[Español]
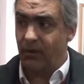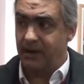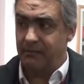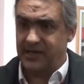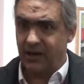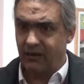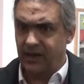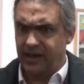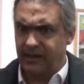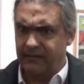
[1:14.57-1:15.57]
Empezaron en
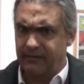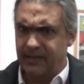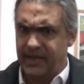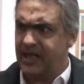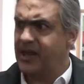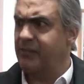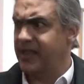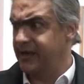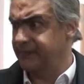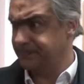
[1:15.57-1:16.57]
el Día de la Madre,